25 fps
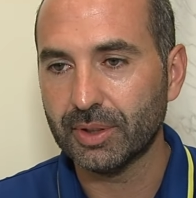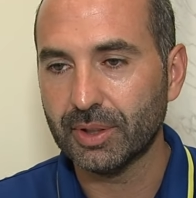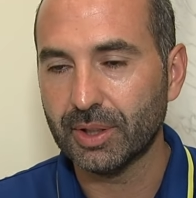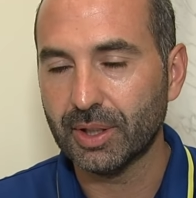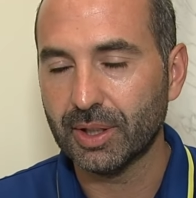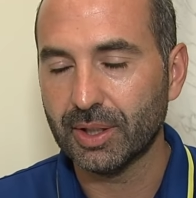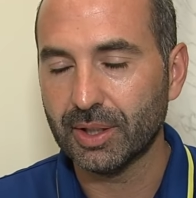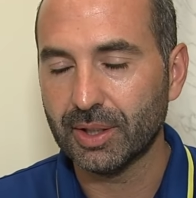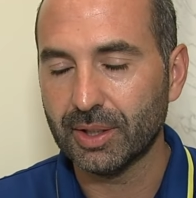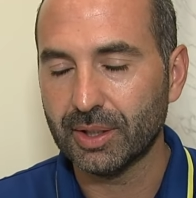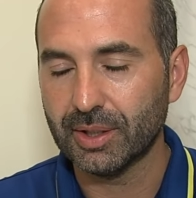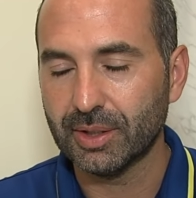
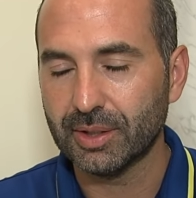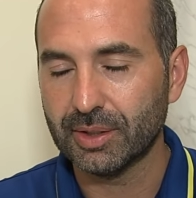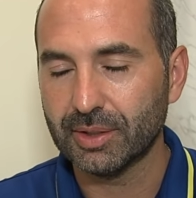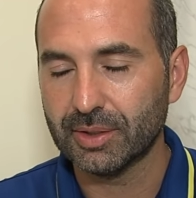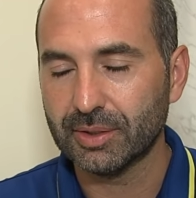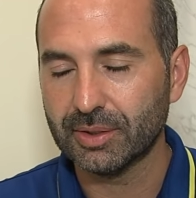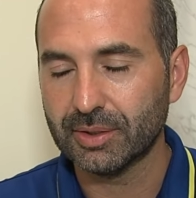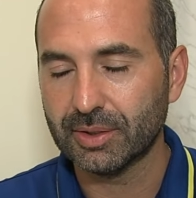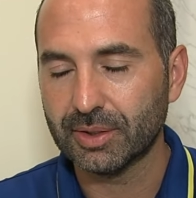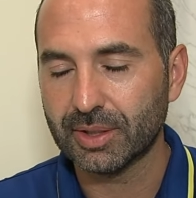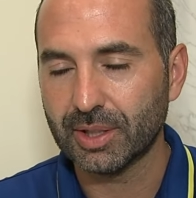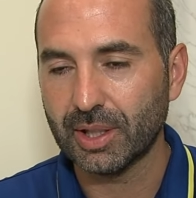de
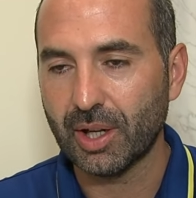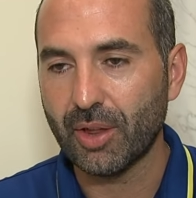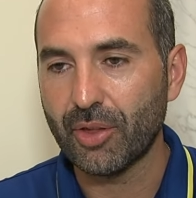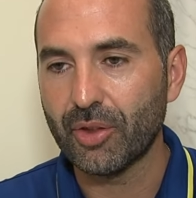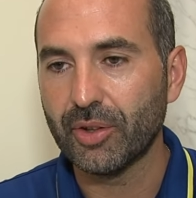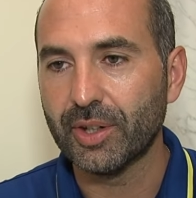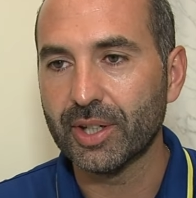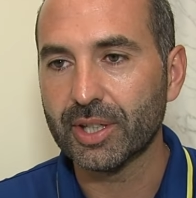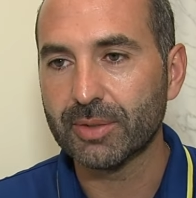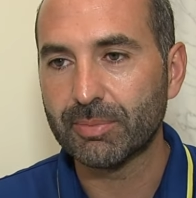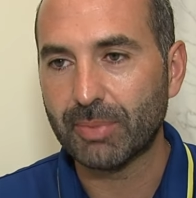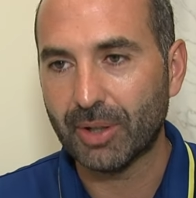
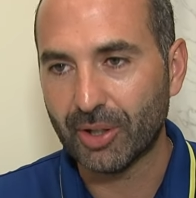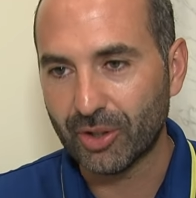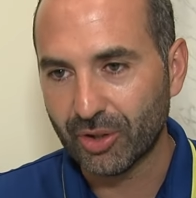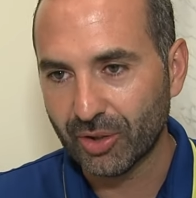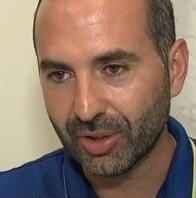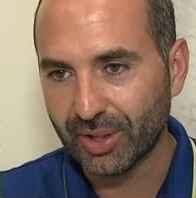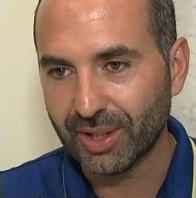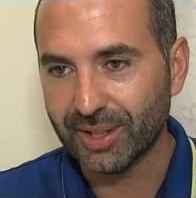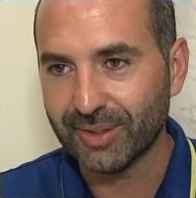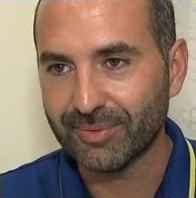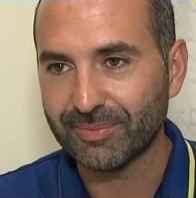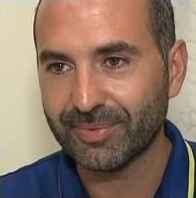selección
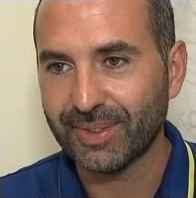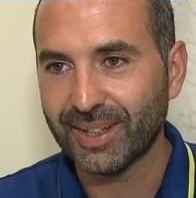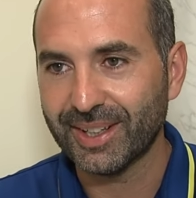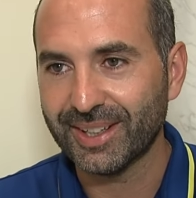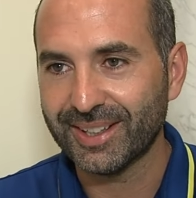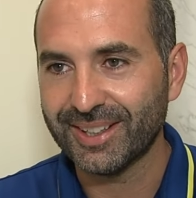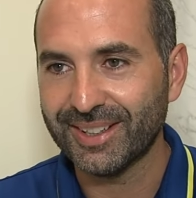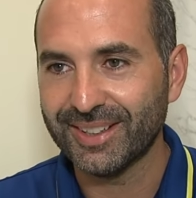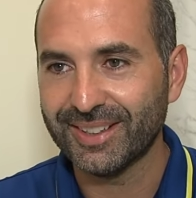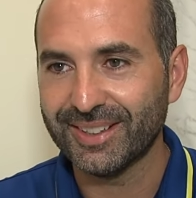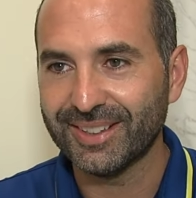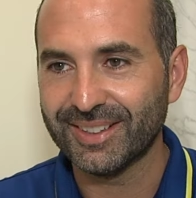española
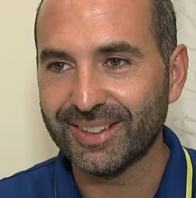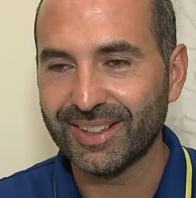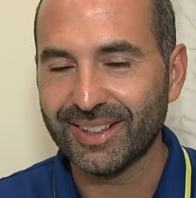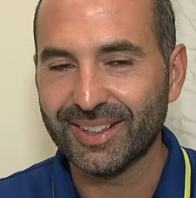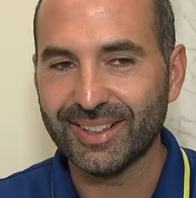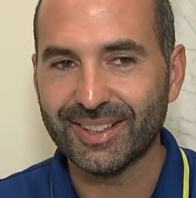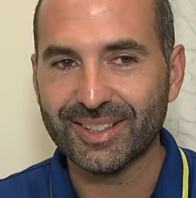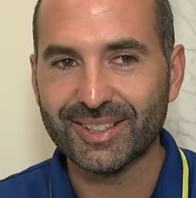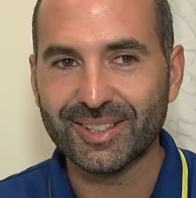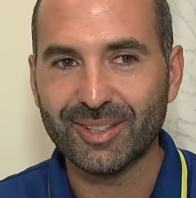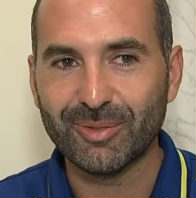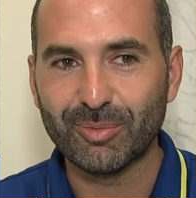aquí en,
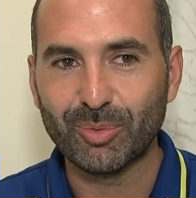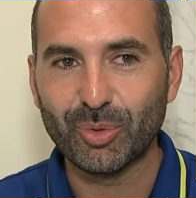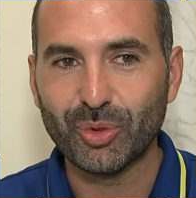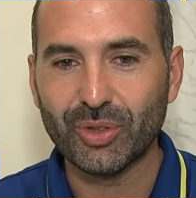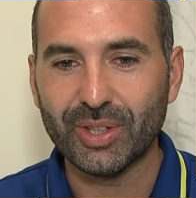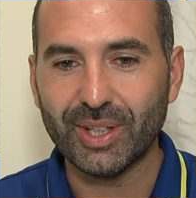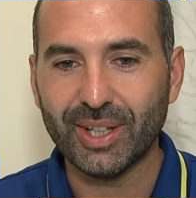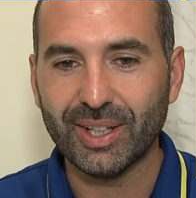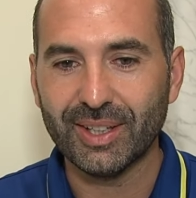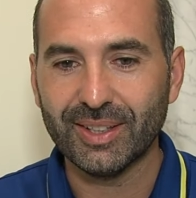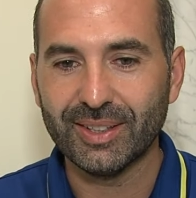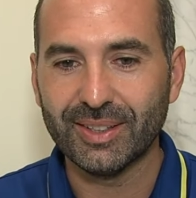este
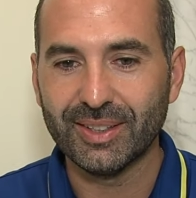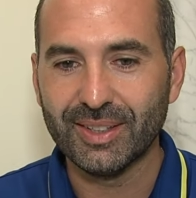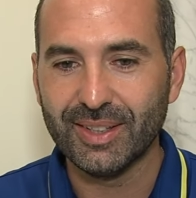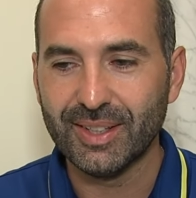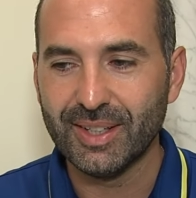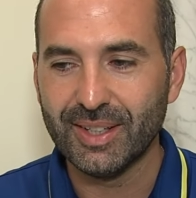Mundial.